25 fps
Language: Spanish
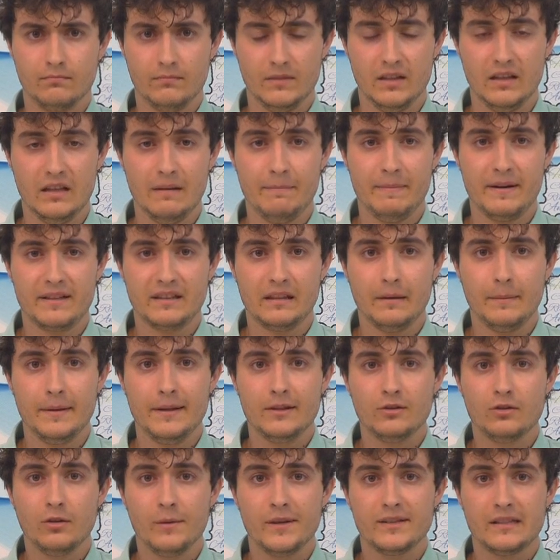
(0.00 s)
El
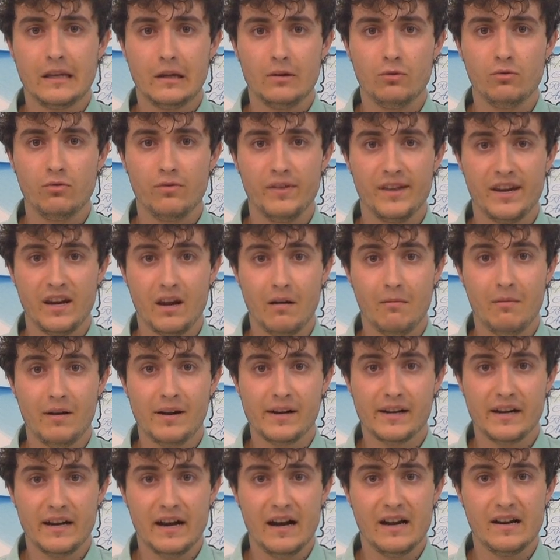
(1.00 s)
Departamento de Salud de
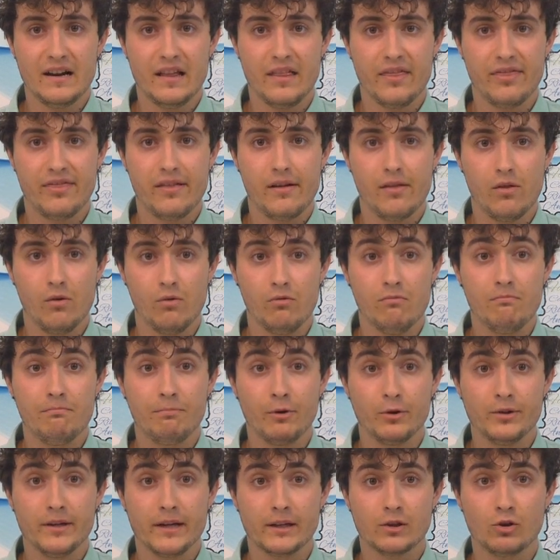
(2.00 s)
Navarra ha lanzado
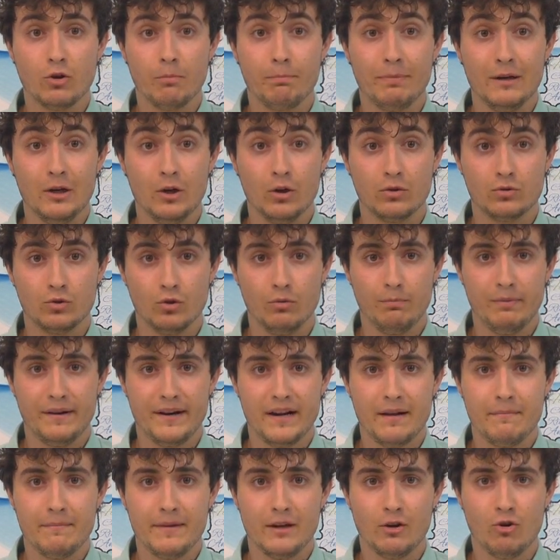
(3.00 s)
un proyecto piloto
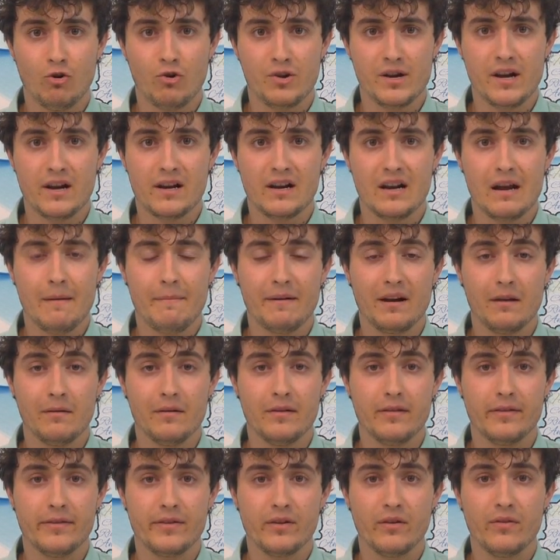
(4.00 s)
para mejorar la
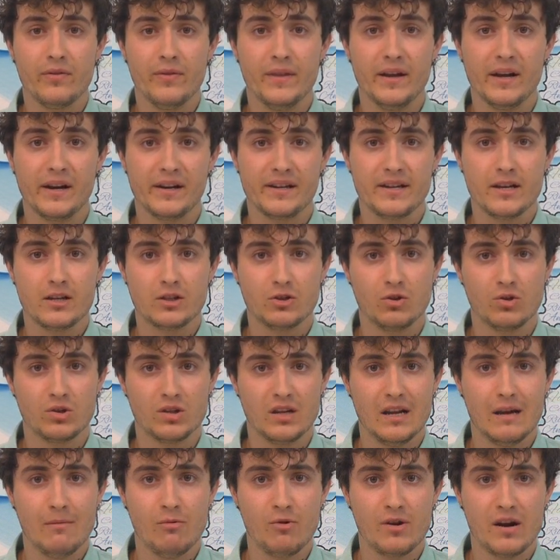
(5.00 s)
prevención de
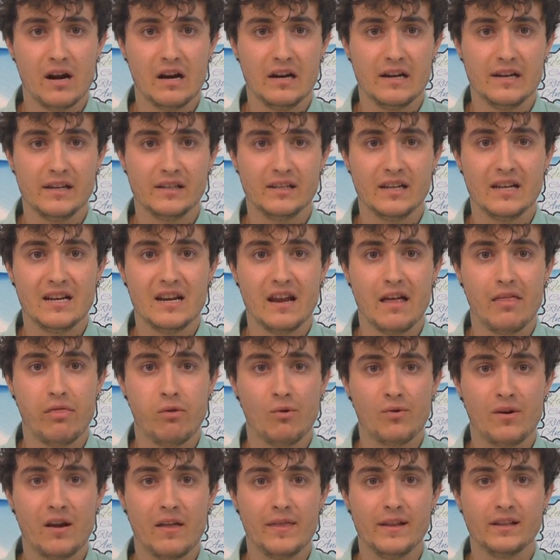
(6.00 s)
riesgos laborales en la
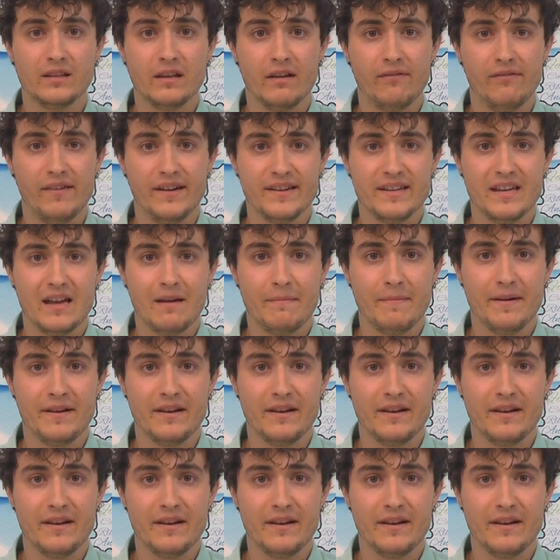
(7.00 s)
zona de Tafalla,